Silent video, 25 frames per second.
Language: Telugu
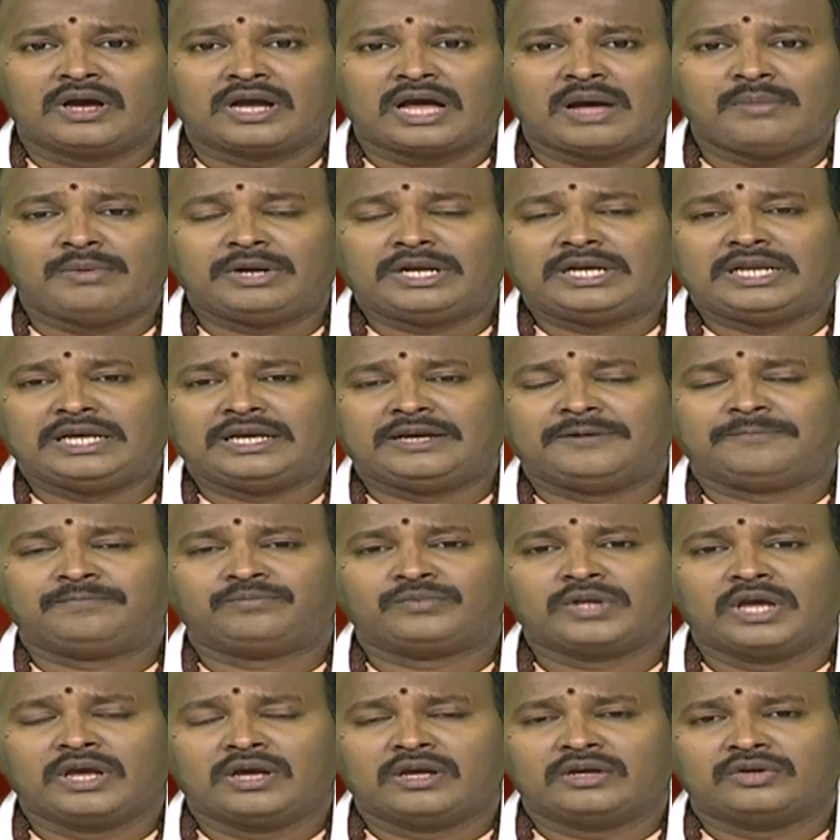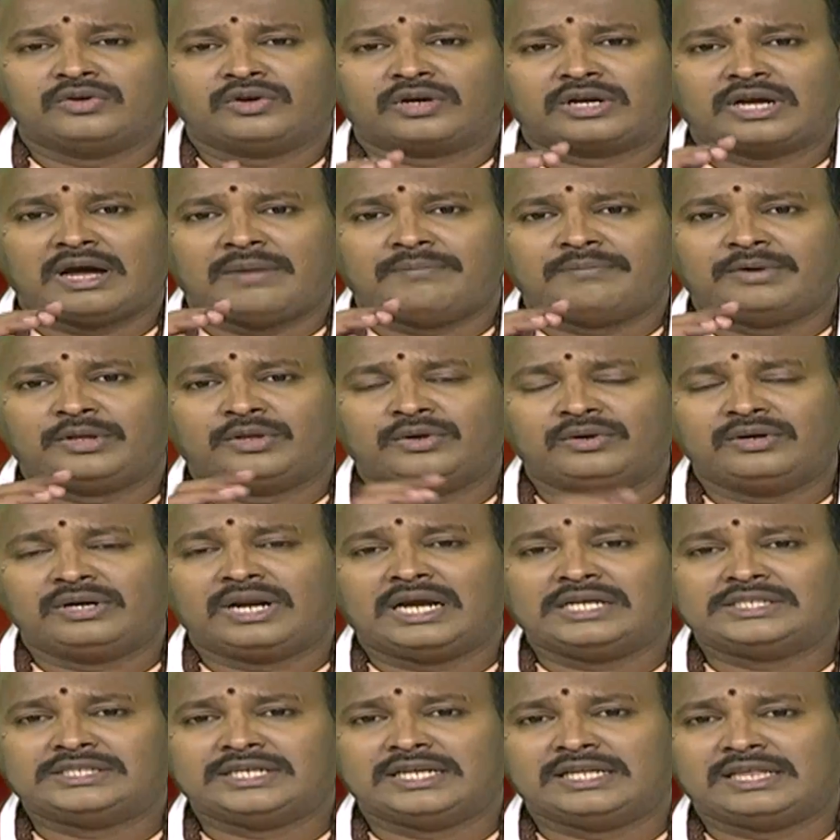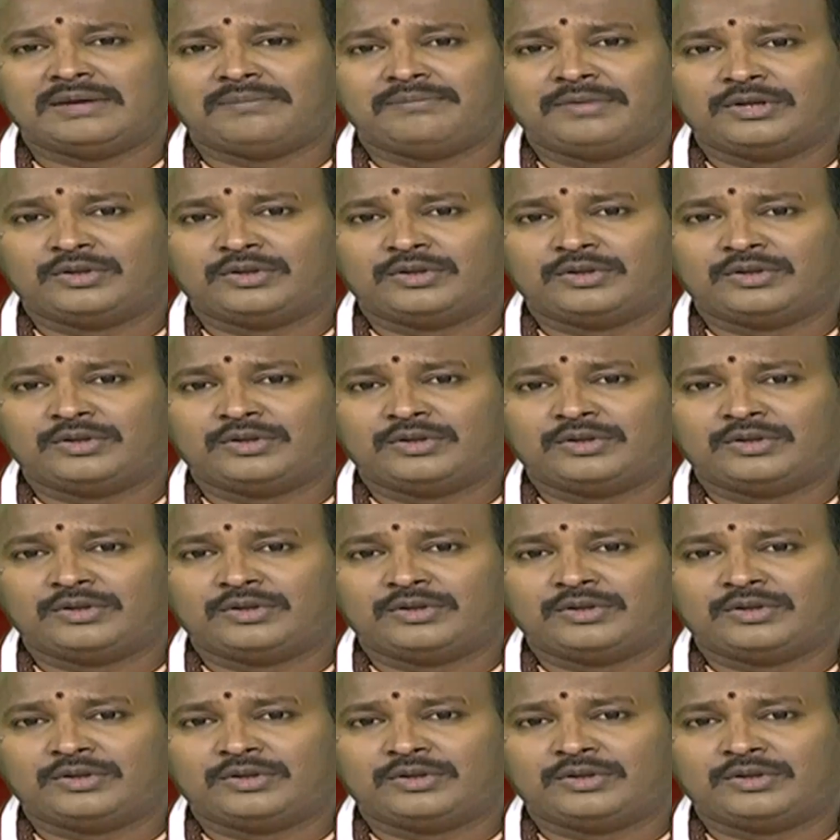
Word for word: కాబట్టి యొక్క మిథున రాశి లేదా